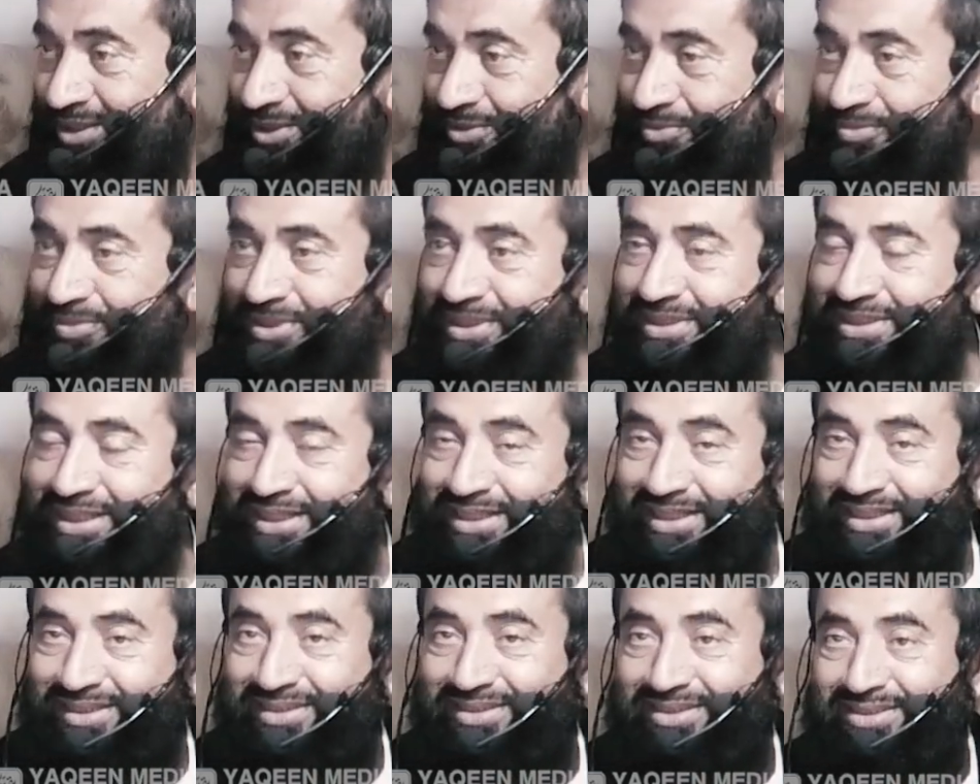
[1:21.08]

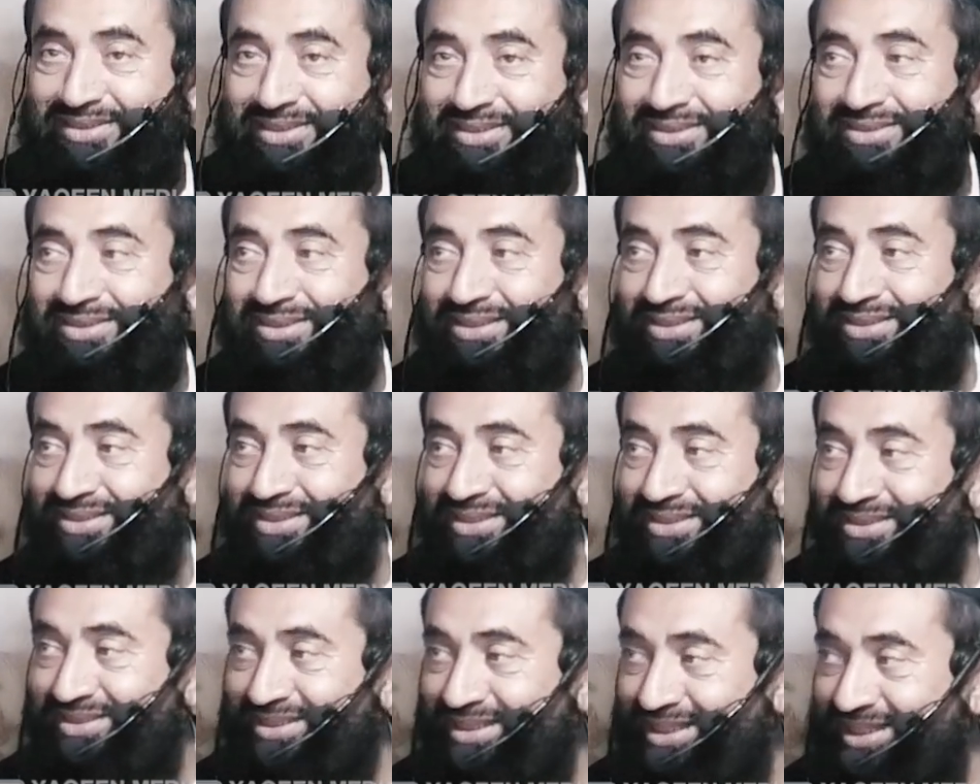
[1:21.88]
बेटा तीसरी
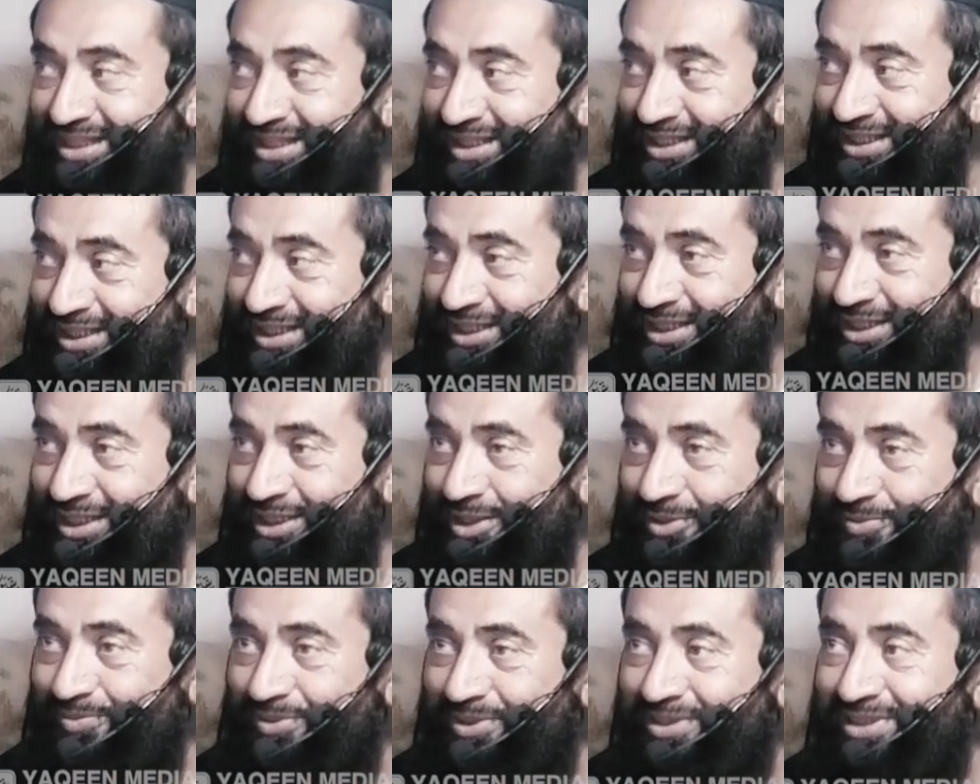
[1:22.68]
चीज़ ये है
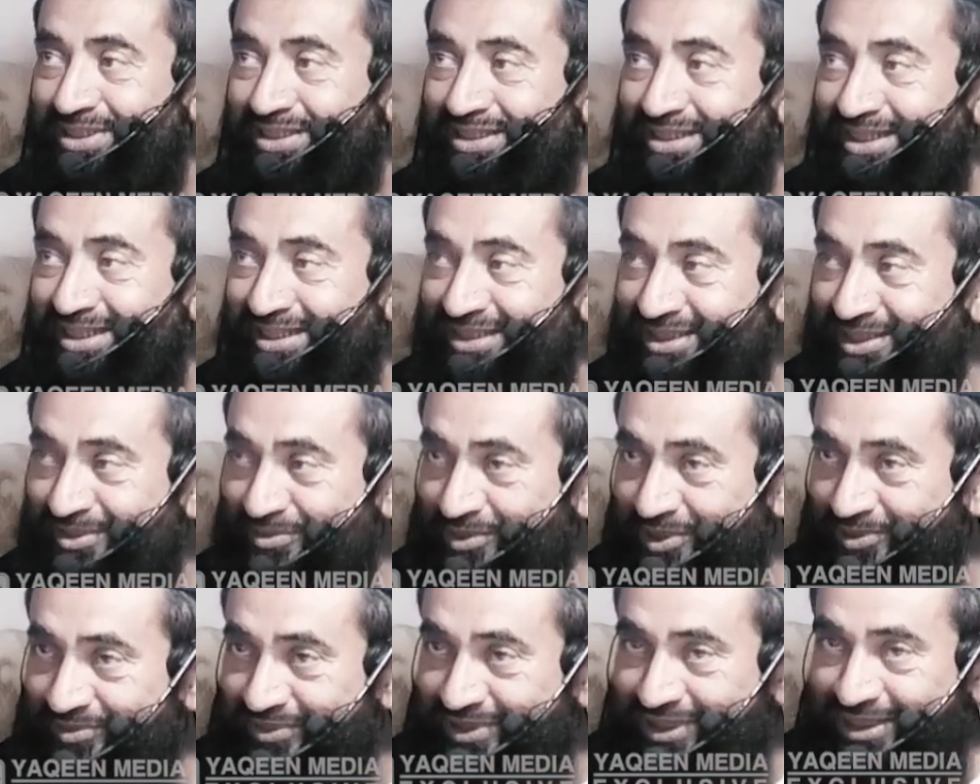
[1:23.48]
कि पगड़ी का
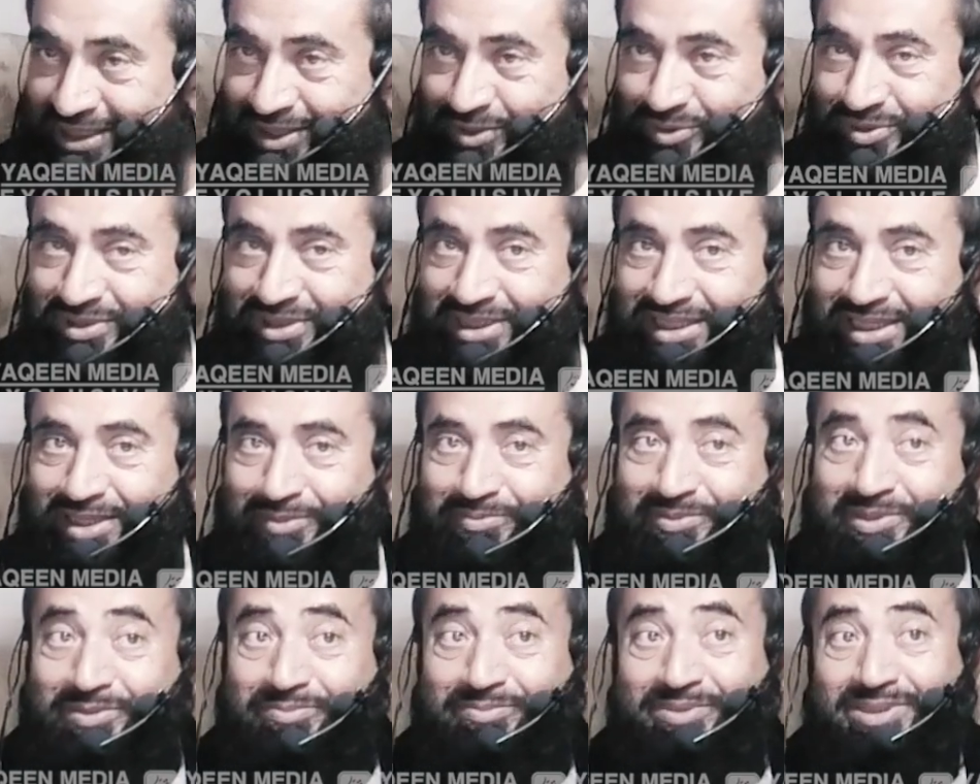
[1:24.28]
अहतमाम करना उसने
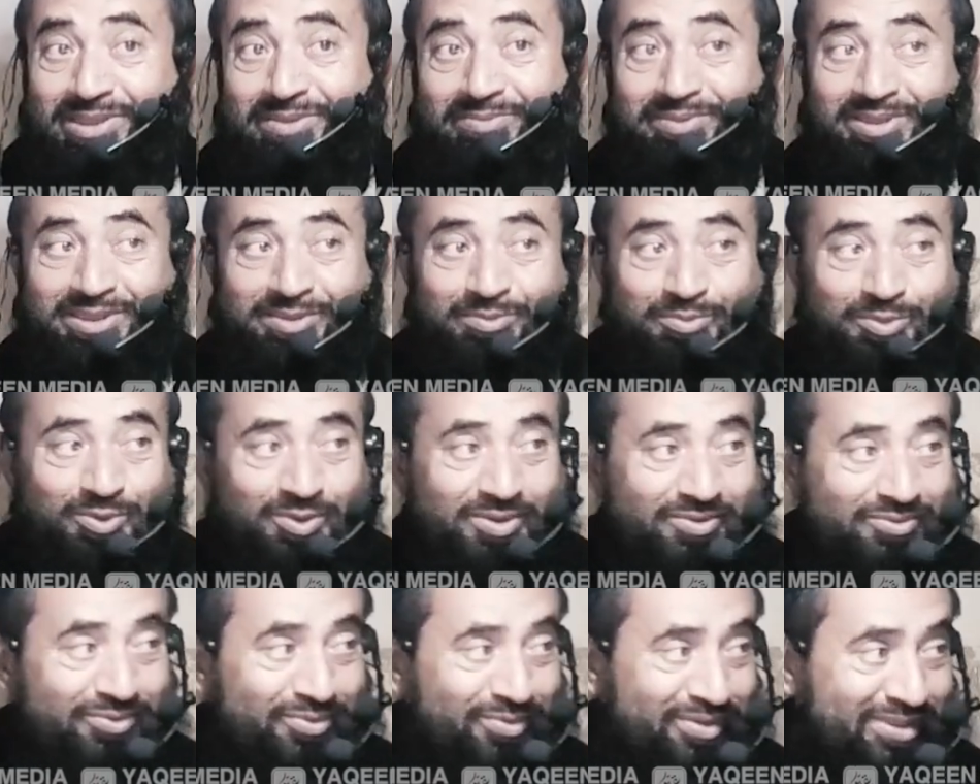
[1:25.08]
आपके बड़े बड़े
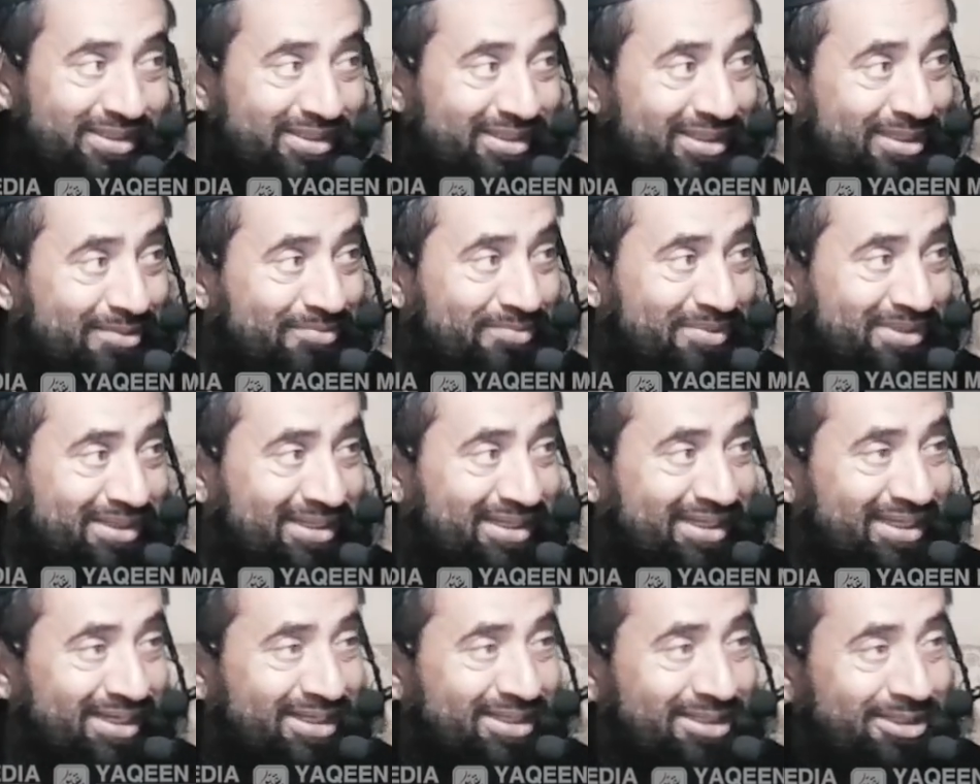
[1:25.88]
मौलवियों के नाम भी
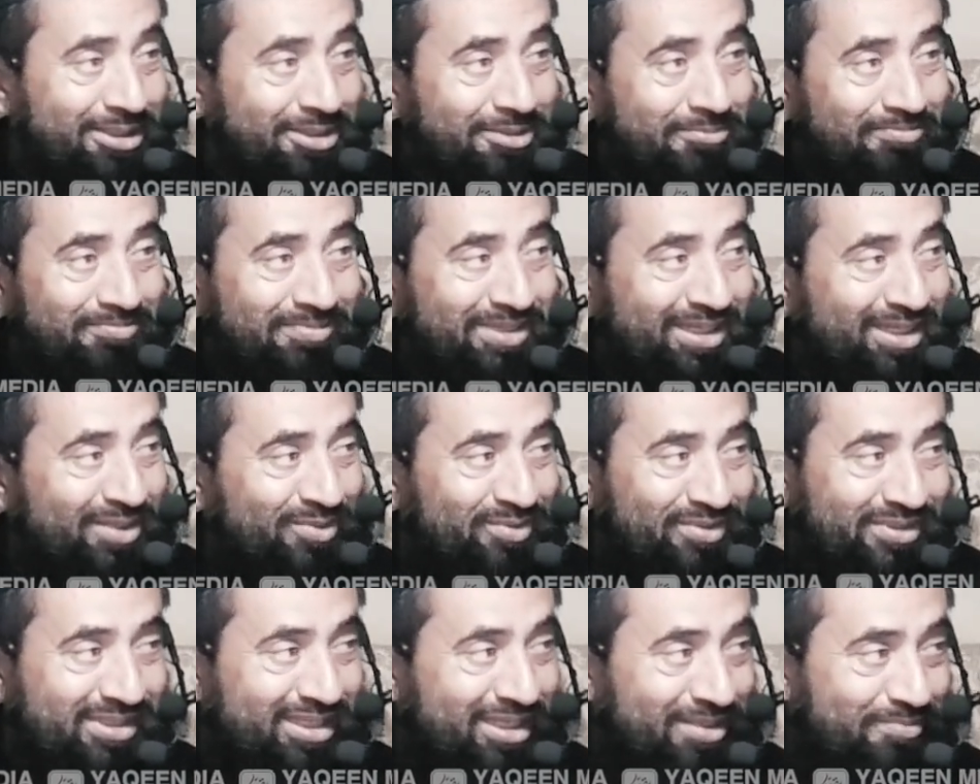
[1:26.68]
लिया मैंने
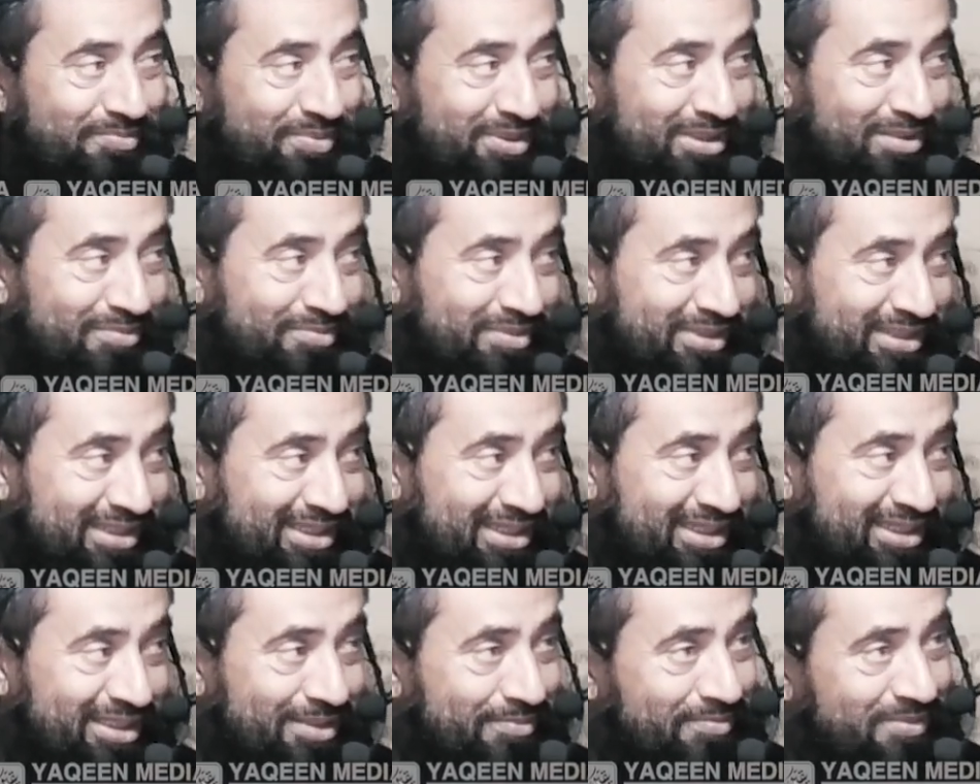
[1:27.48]
उनसे अपील भी
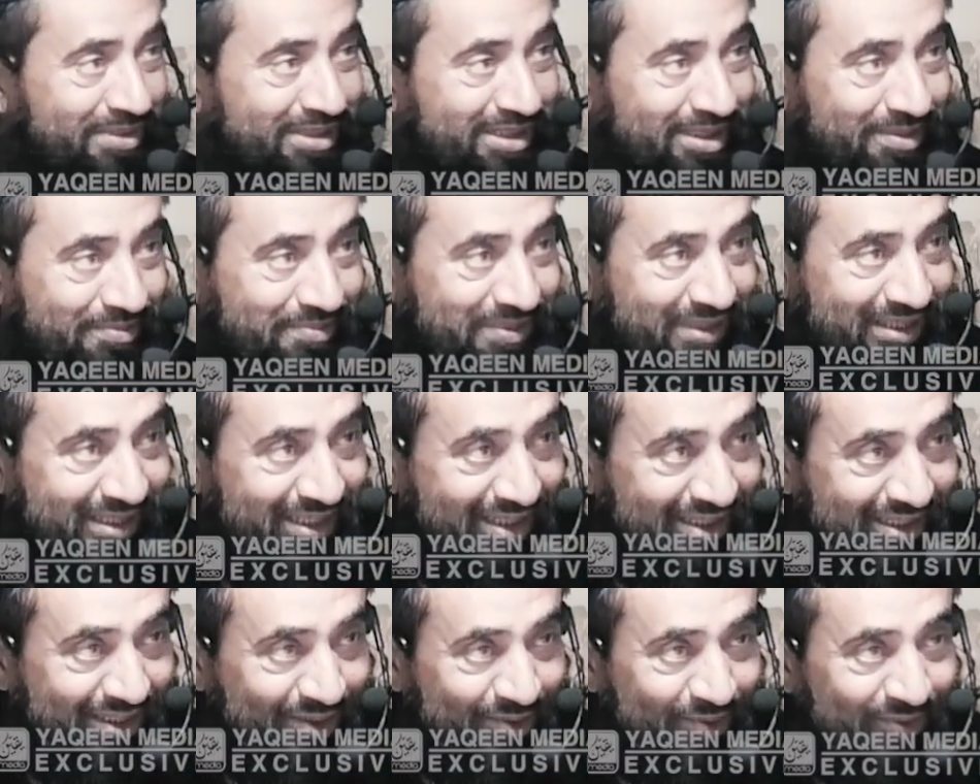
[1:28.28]
की है कि पगड़ी
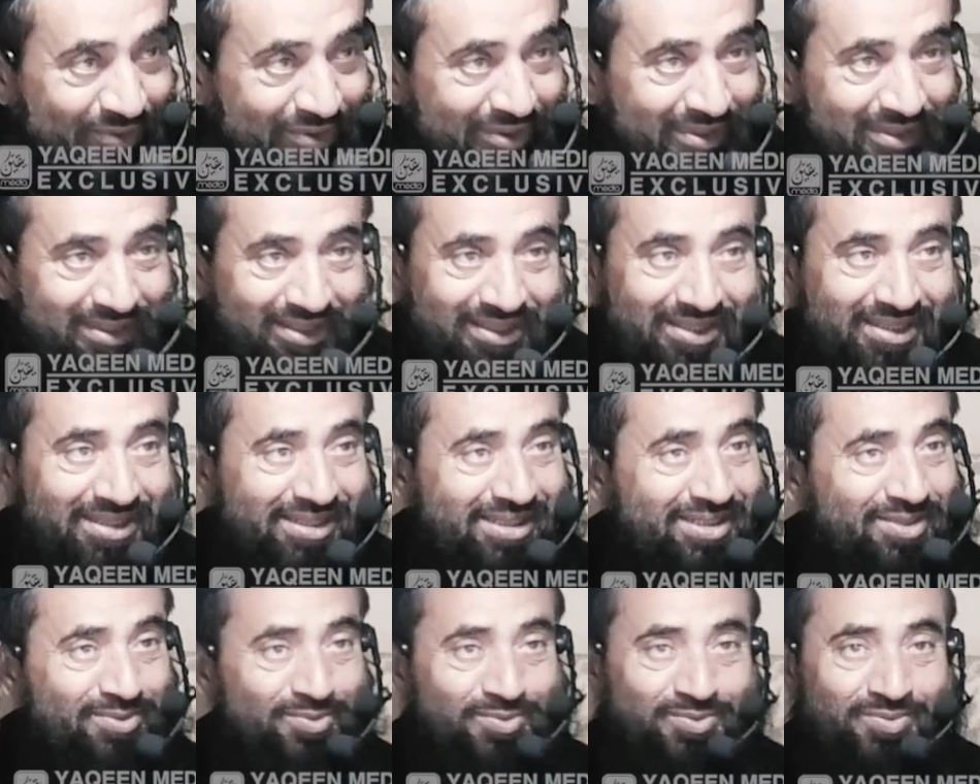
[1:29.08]
पहना करूँ
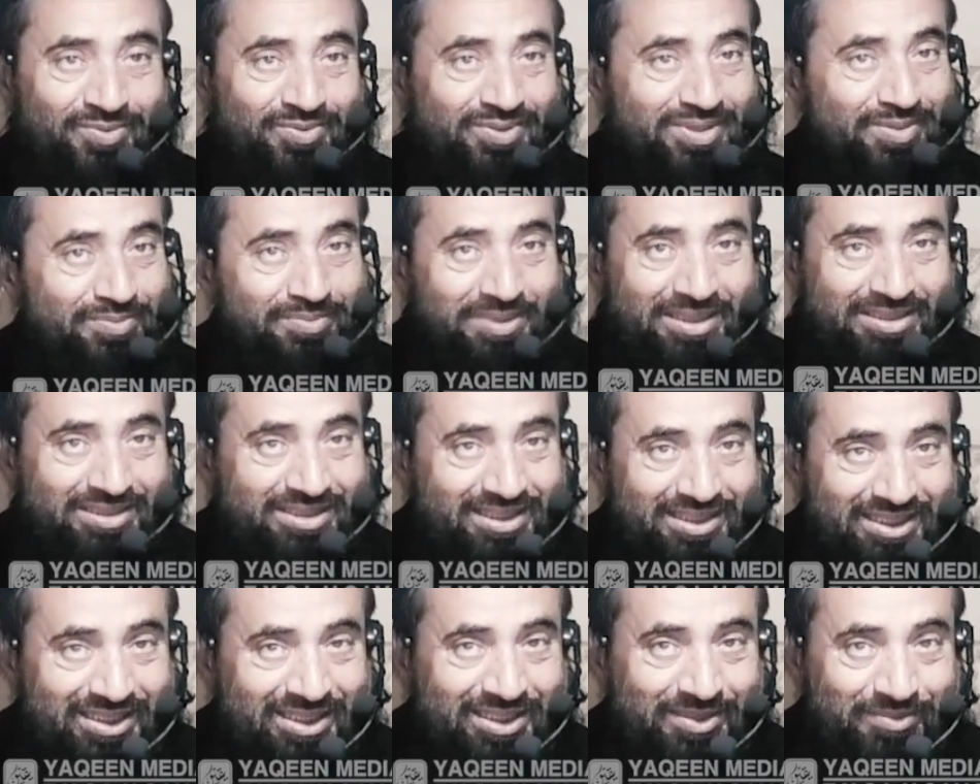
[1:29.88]
लेकिन उन्होंने
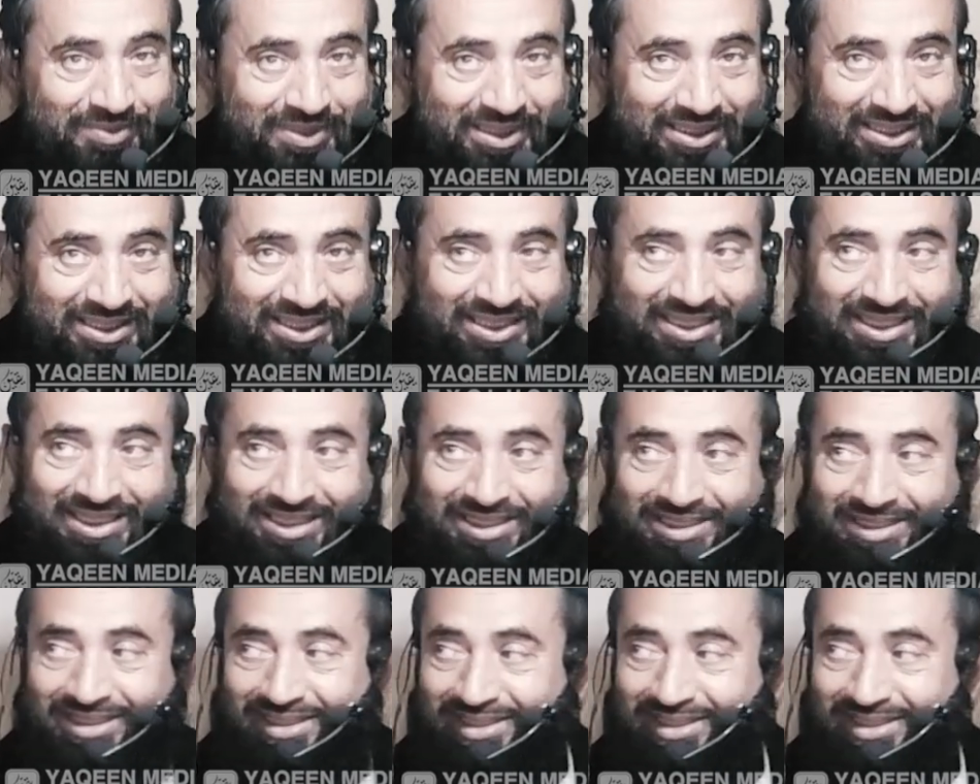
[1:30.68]
बात नहीं मानी है